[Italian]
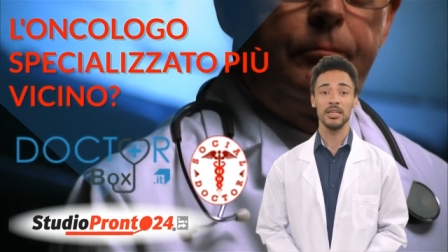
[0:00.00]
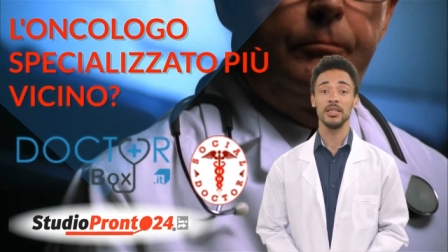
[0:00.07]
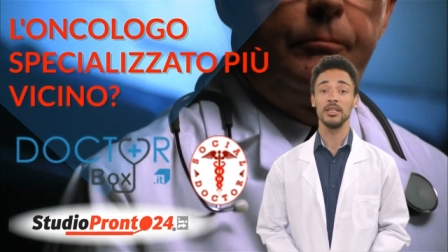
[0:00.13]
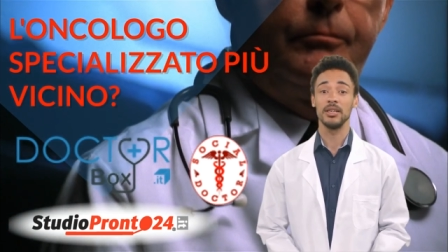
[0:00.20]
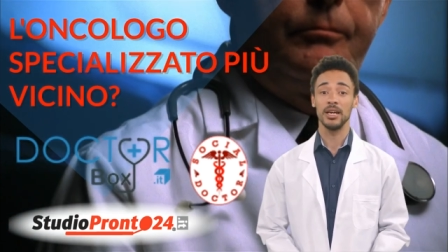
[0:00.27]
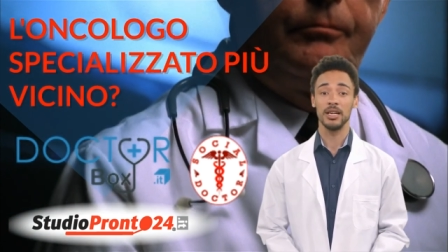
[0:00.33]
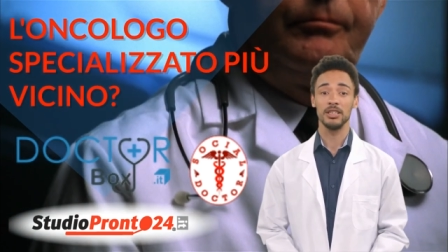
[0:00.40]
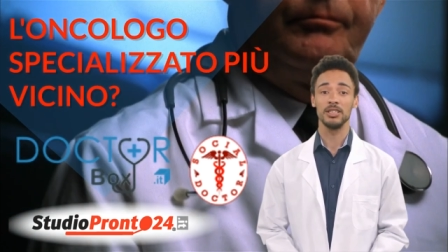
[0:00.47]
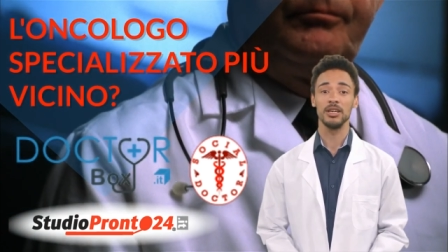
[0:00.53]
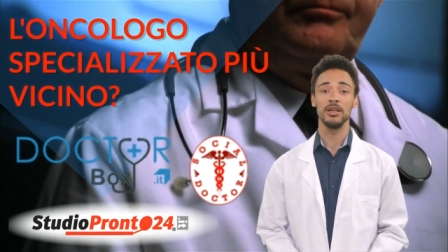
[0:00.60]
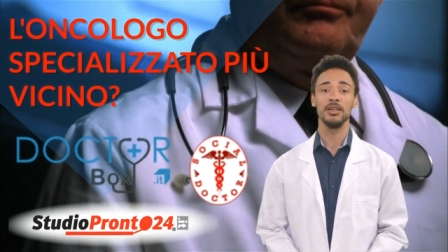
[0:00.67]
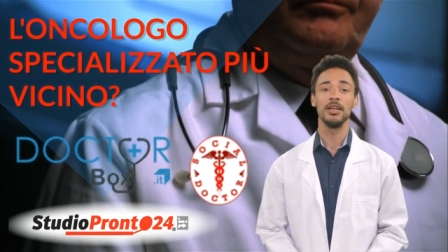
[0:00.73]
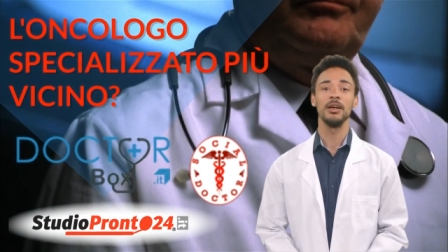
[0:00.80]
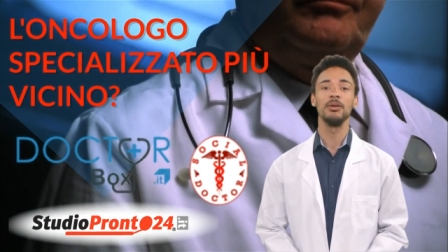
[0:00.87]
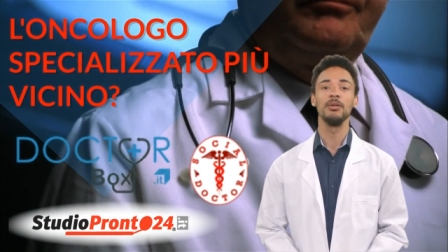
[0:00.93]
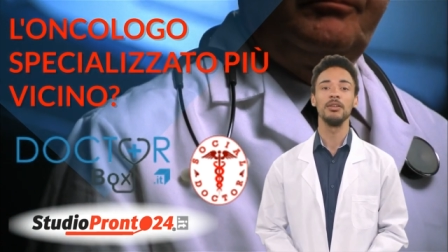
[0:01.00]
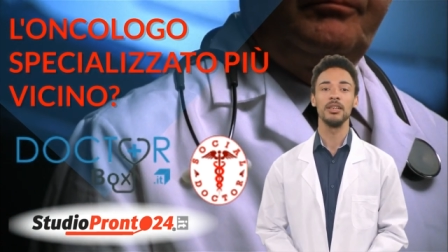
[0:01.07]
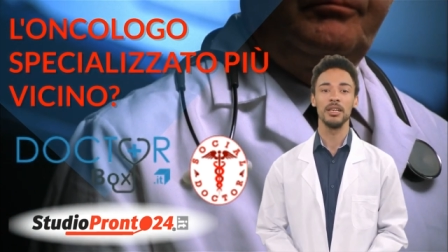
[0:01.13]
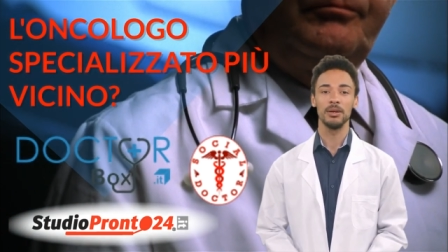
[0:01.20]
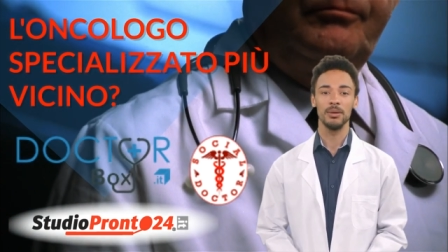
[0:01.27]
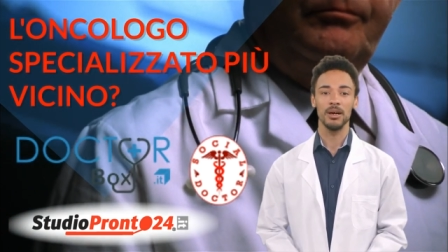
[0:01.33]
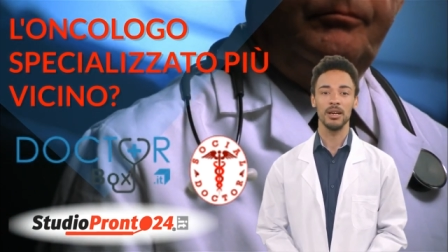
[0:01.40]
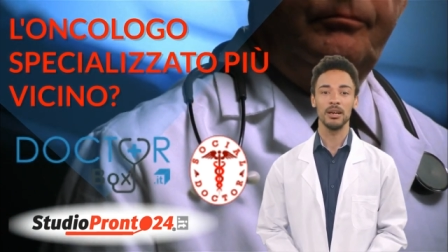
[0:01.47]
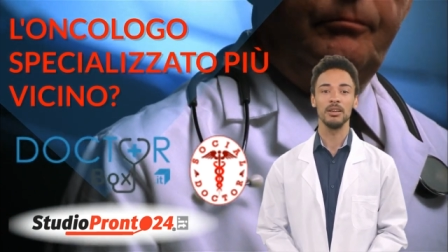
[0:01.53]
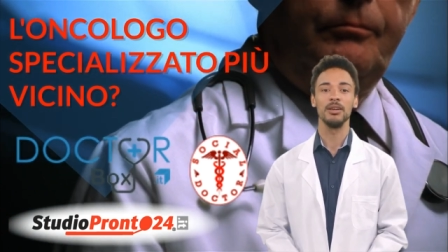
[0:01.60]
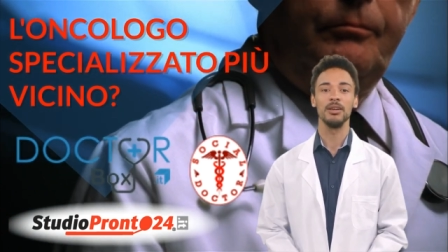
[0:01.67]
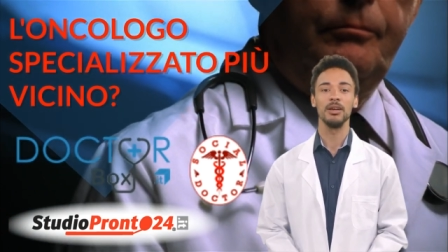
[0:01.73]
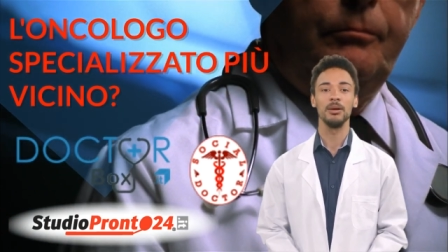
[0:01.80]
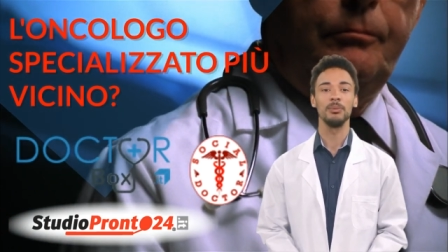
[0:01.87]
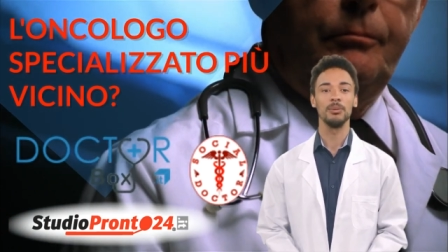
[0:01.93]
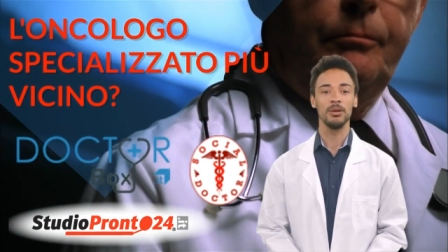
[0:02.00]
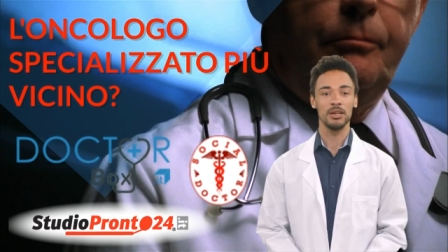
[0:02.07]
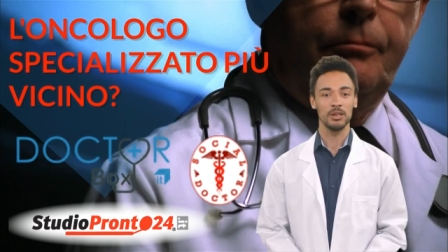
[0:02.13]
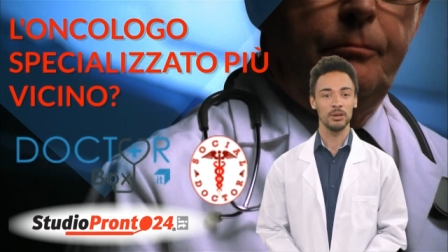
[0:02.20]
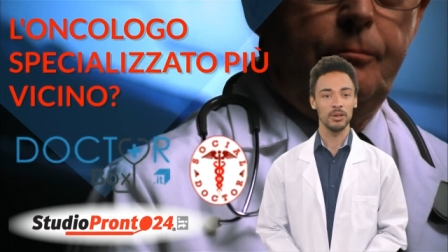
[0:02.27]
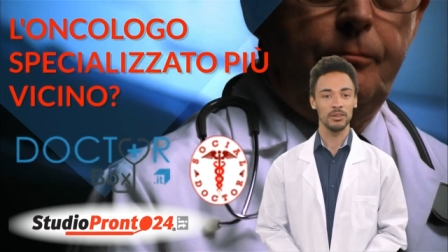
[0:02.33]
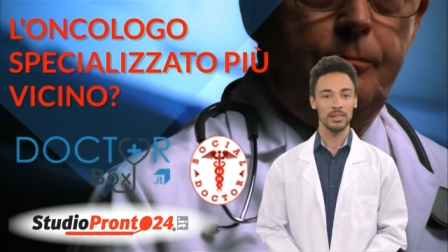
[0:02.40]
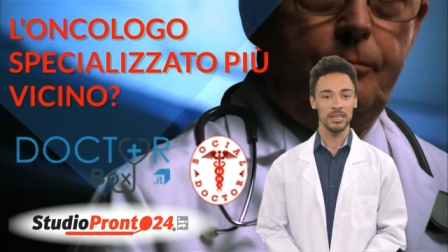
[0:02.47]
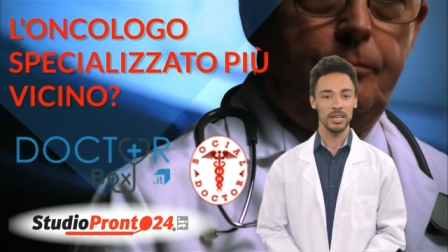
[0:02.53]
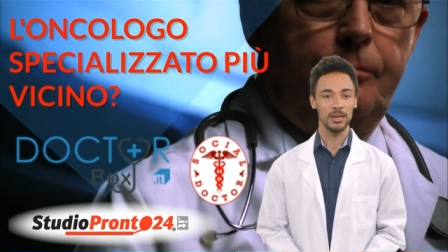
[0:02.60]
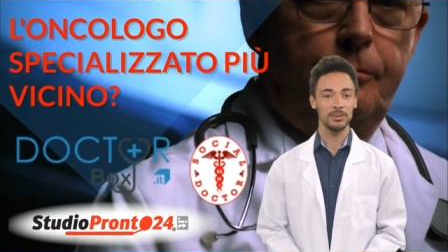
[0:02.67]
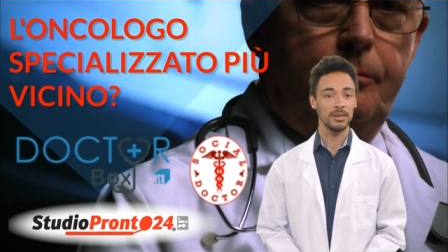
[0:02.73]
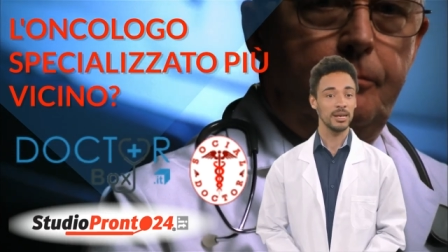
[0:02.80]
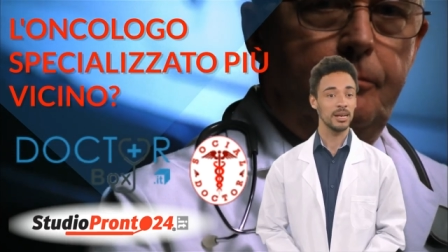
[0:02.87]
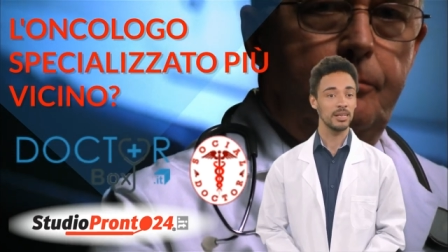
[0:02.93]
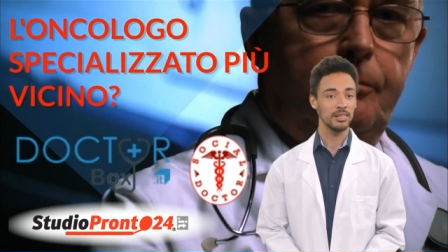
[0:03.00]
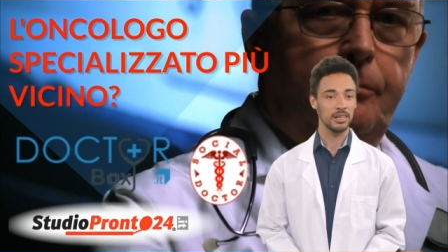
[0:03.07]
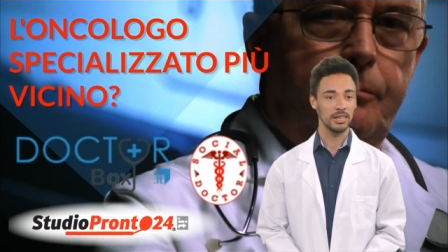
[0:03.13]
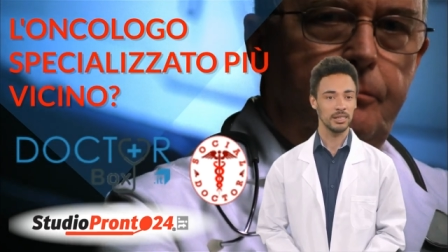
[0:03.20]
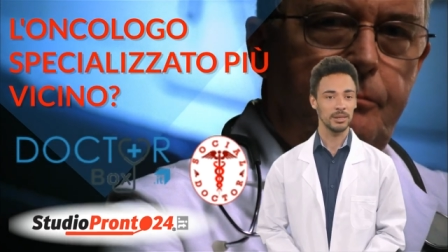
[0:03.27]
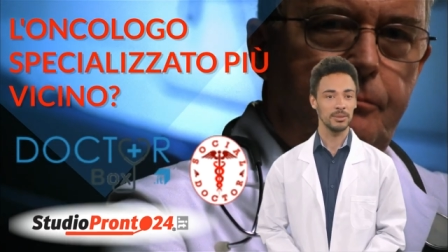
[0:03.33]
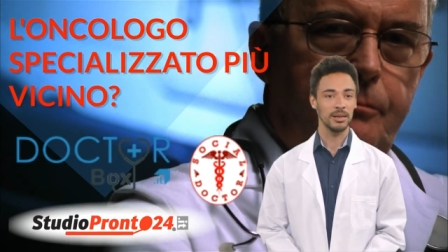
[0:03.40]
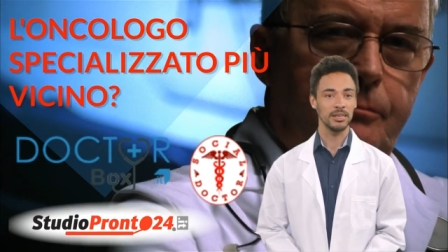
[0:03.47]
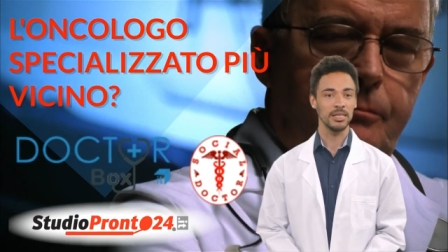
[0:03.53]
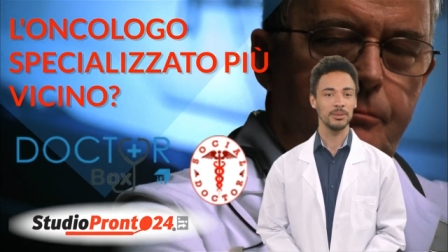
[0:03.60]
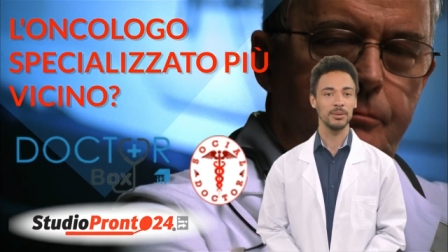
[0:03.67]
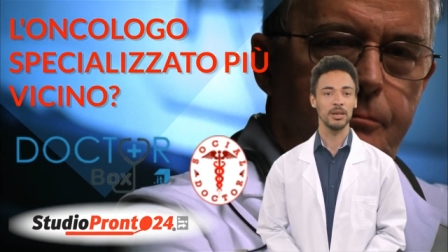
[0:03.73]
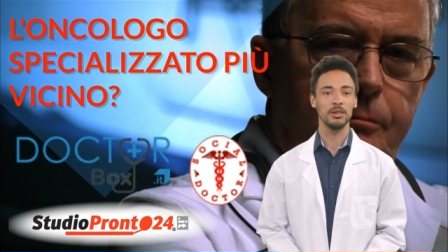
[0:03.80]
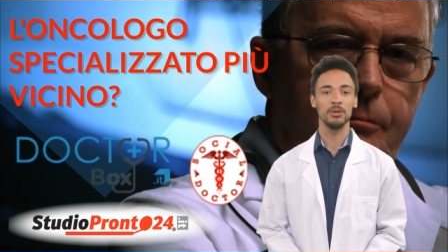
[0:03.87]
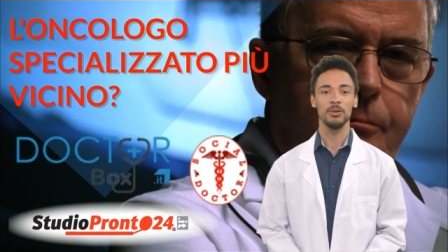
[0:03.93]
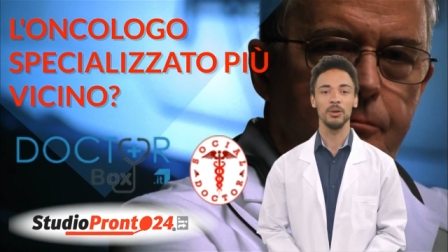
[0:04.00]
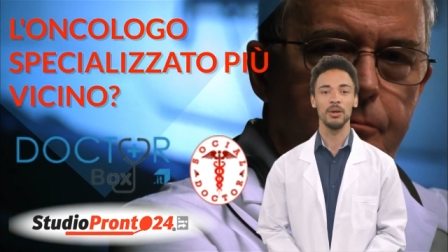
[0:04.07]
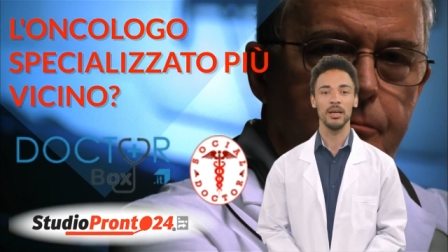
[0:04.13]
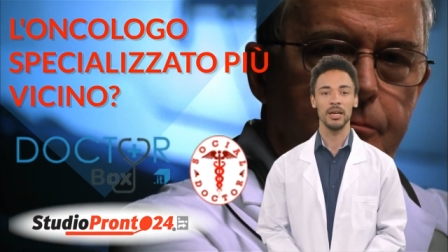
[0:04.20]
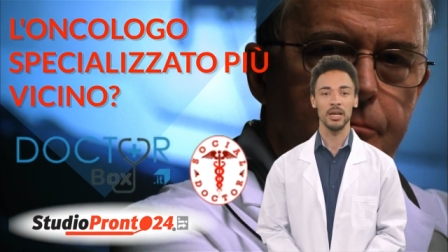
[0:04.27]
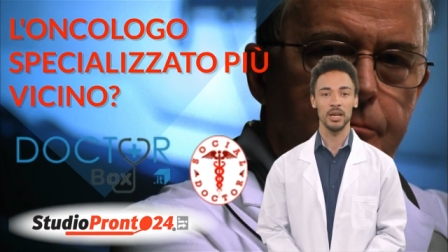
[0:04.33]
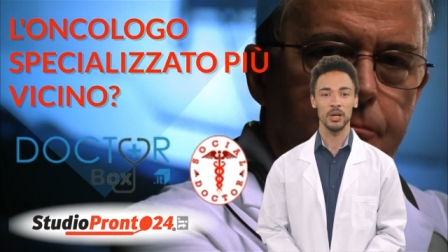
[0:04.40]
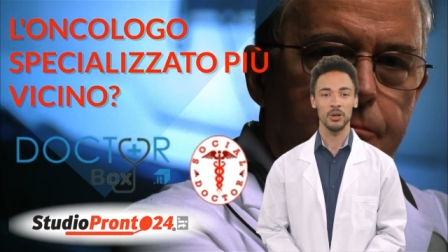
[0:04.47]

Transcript: La ricerca continua nello sviluppo di nuove terapie e trattamenti per i tumori,